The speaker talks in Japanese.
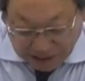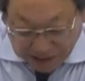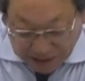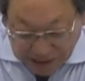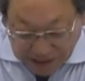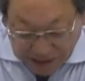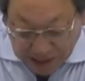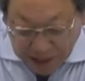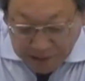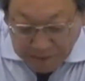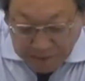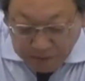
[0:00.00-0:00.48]
てま
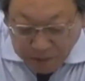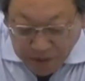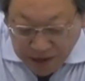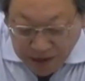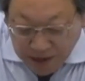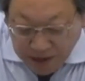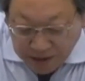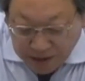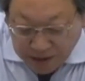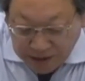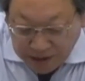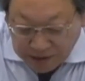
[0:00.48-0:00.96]
すね。
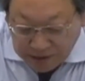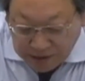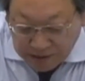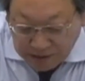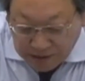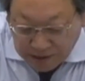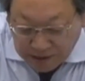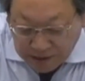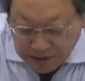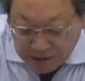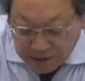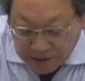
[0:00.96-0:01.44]
記ー知
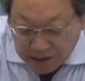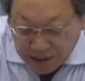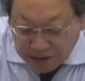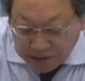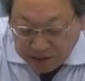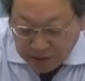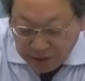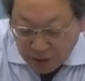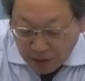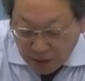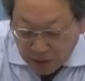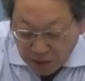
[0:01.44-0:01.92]
識試
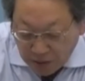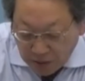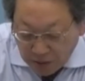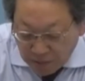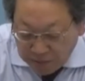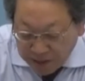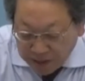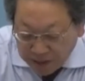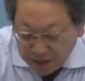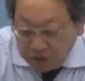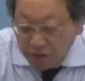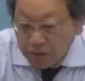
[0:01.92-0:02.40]
験の
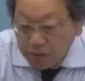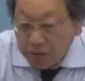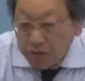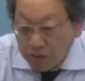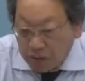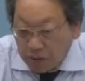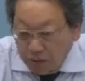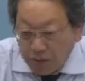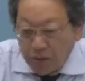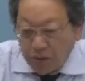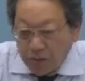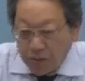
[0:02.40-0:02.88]
勉強
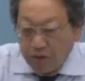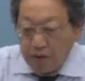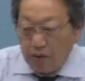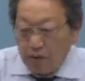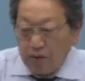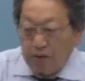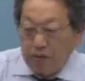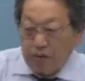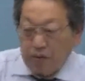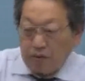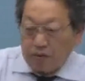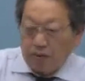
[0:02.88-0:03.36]
方法、
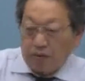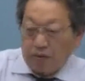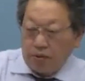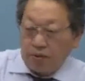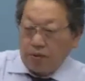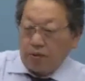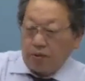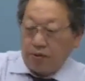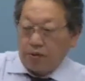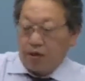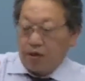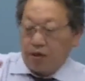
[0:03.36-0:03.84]
今日の
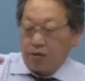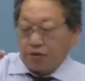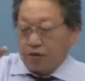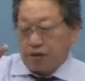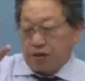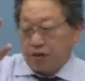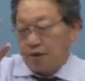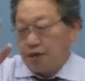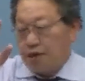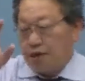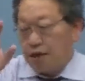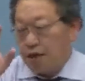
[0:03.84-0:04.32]
項2の
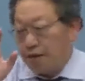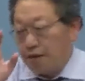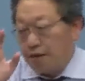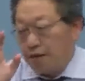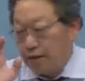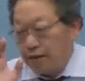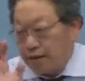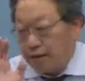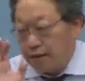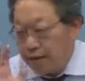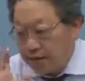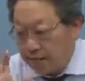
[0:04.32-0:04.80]
ですね、
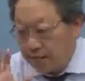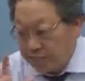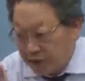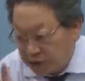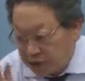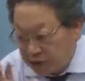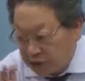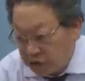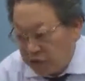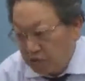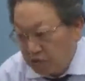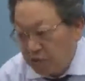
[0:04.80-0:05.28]
3
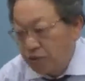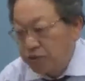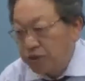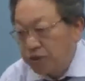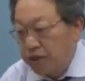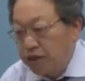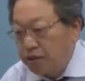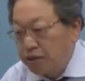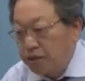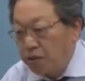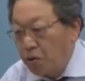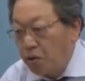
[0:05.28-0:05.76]
つの目
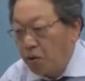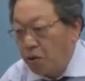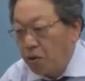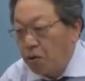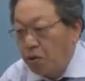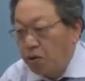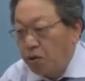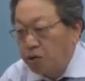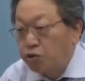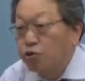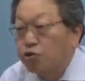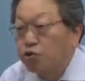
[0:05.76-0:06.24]
的の
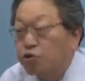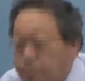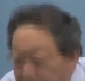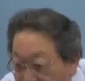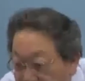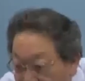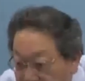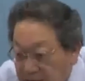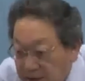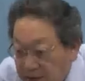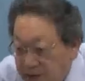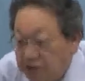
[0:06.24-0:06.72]
1つ
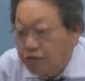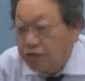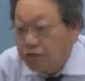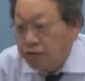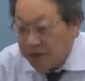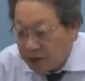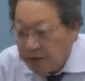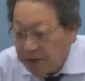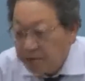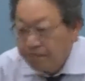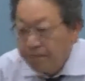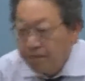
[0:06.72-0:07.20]
目ですよ
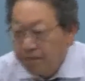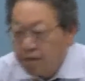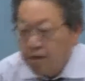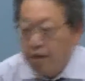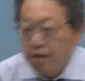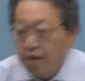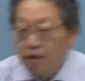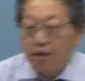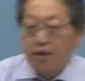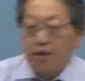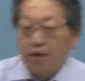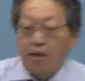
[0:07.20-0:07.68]
ね。
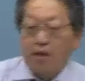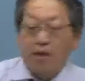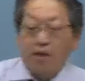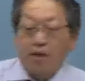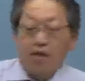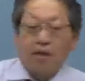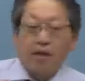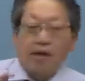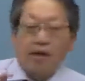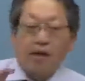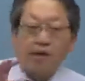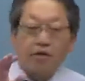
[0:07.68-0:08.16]

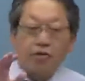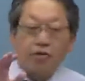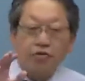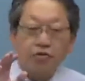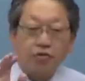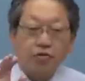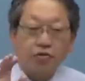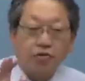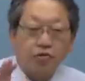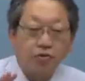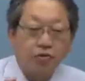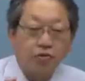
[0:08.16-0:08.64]
学
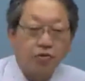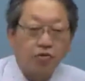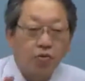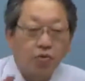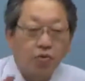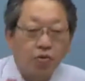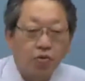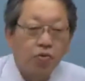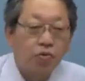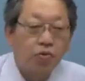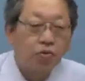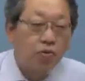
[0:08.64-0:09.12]
習
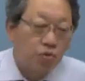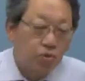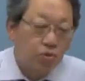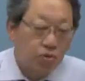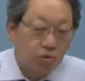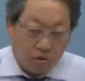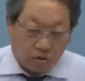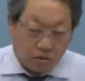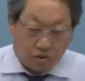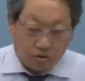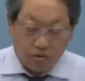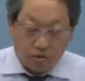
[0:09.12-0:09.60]
方法
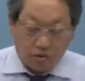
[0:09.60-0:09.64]
論